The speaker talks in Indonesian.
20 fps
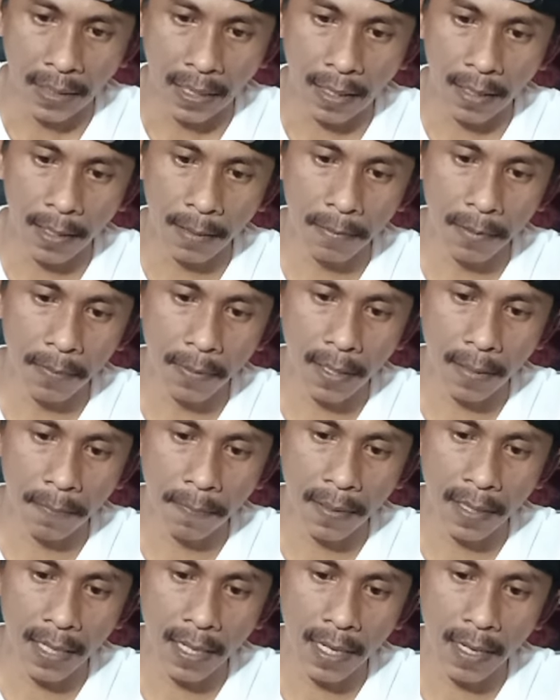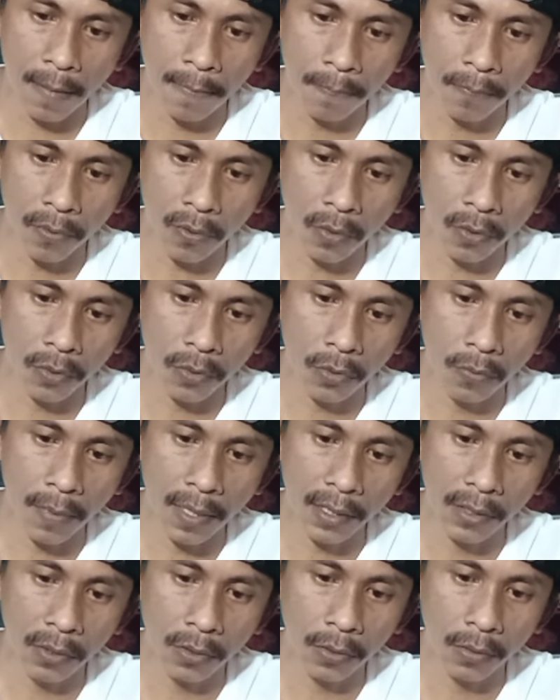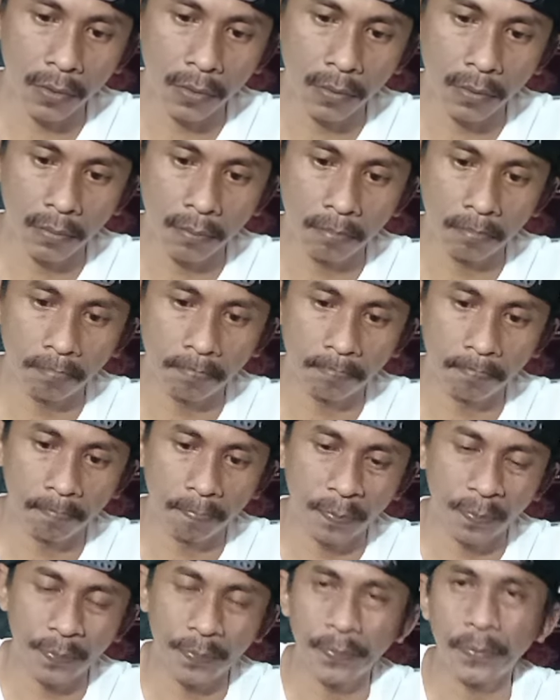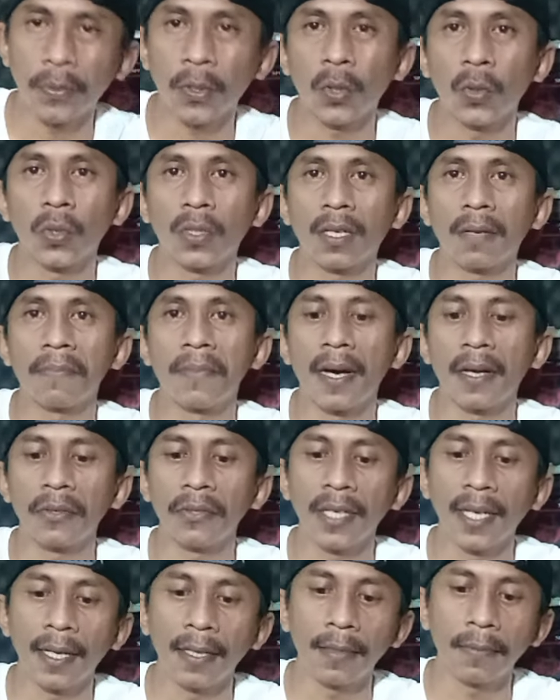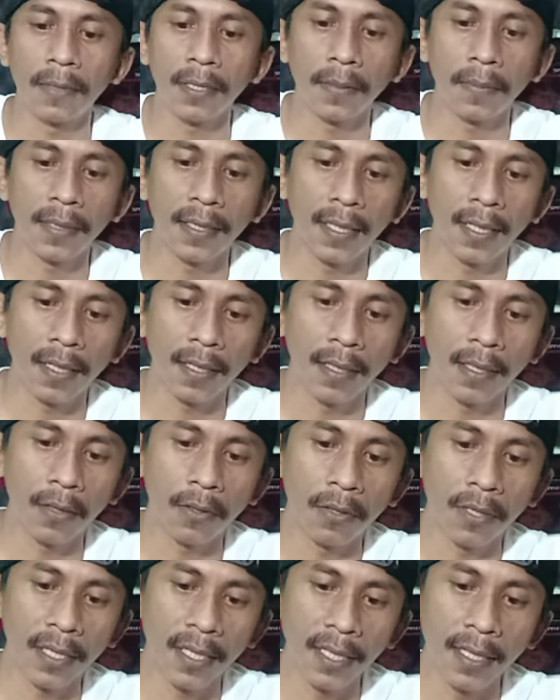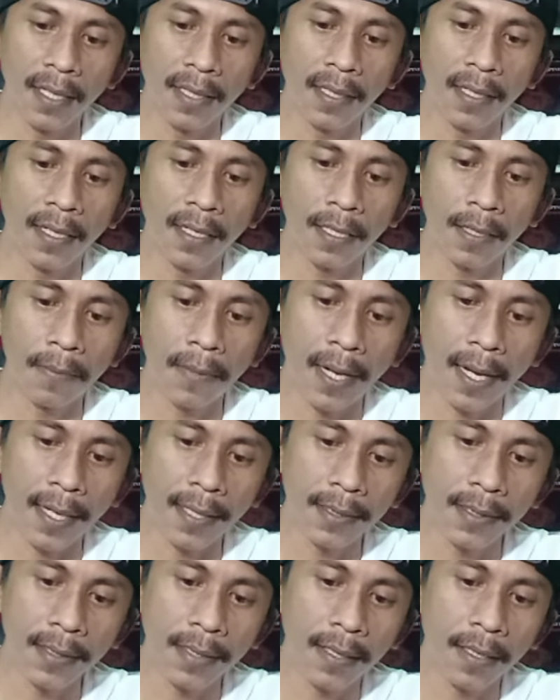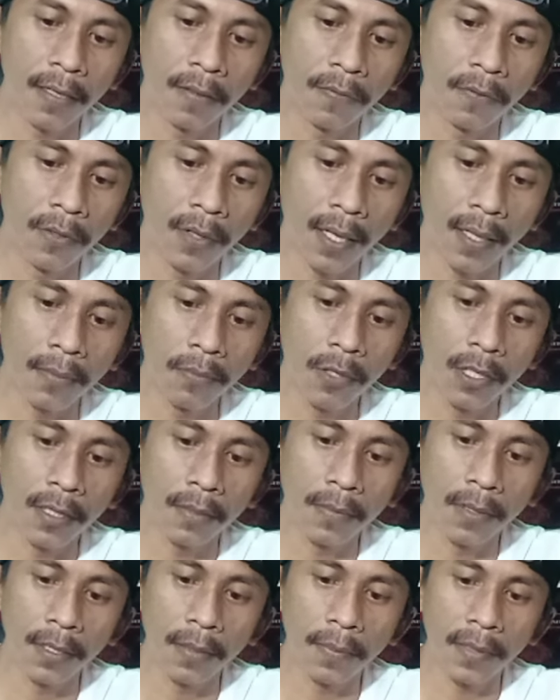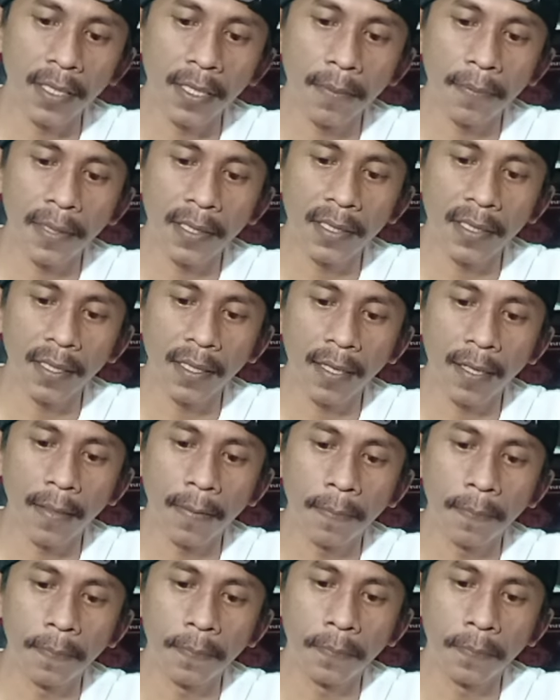ada beberapa produk masuk produk terbaru ya teman-teman dari Iroli nanti kita bahas saya infokan buat teman-teman yang pastinya